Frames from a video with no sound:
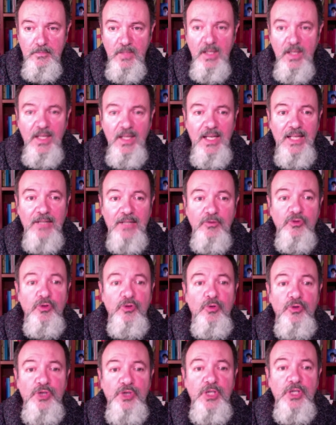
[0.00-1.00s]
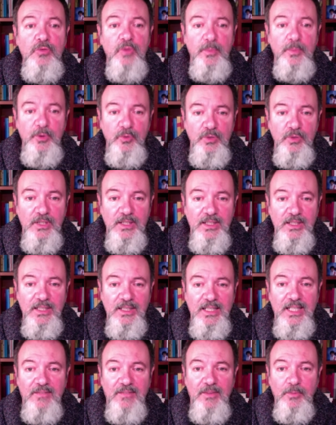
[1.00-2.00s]
Erano solo cinque minuti
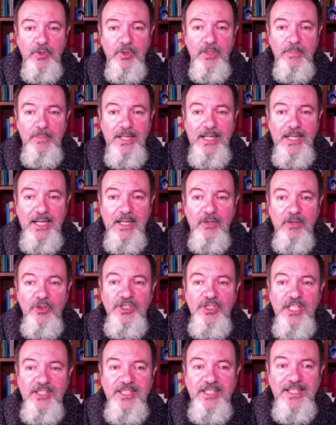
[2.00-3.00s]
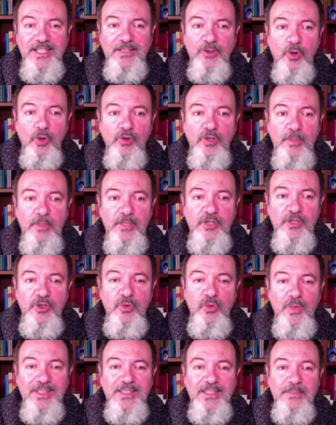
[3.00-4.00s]
che eravamo nel barranco e già si era tolto e messo i
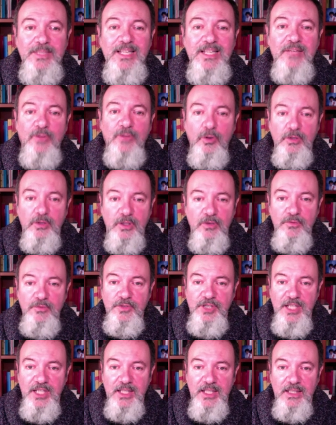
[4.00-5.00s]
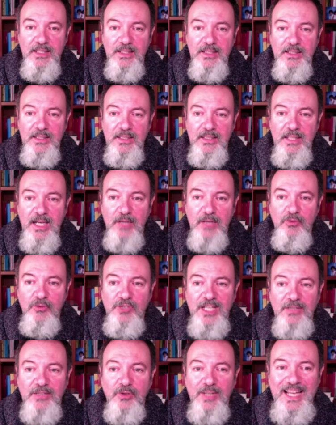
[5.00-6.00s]
guanti mille volte l'ufficiale
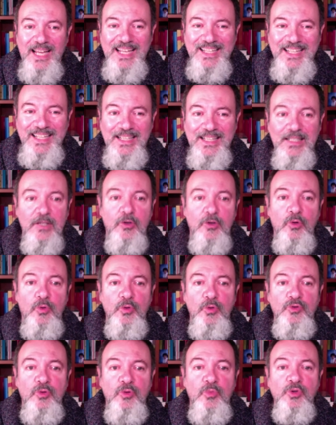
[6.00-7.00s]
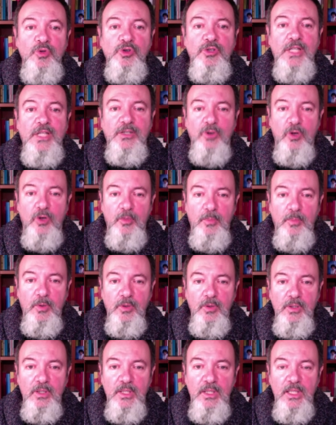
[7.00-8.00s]
annusando l'aria con quel suo muso da topo,
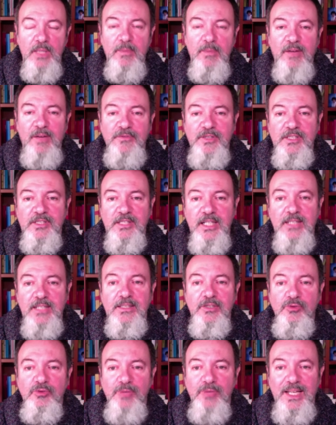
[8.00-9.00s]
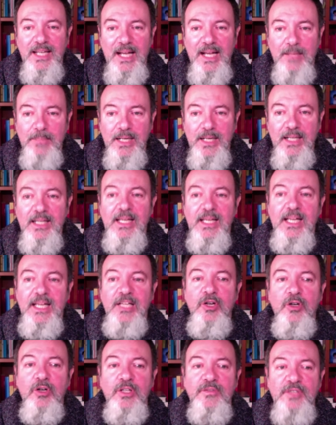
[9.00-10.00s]
i baffi stretti sulle labbra e gli
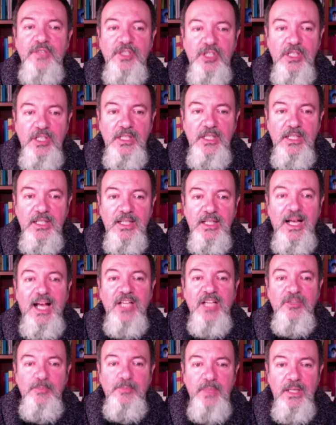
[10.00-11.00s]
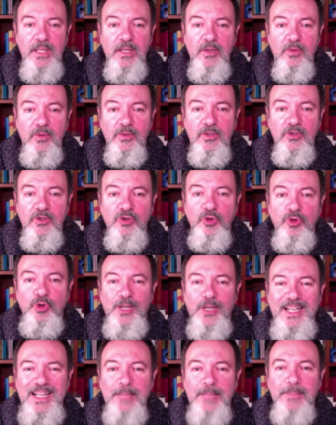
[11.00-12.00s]
occhi vicini, a spillo, sotto la
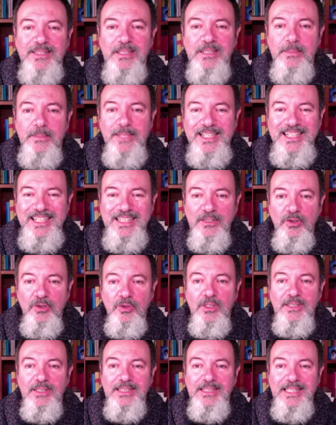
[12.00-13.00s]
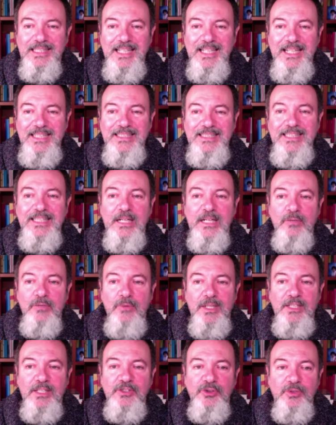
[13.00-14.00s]
nappa del berretto da tenente della
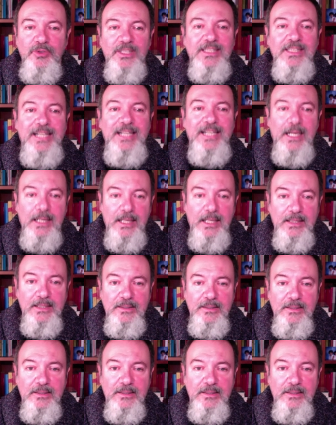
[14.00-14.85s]
guarnigione di Granada.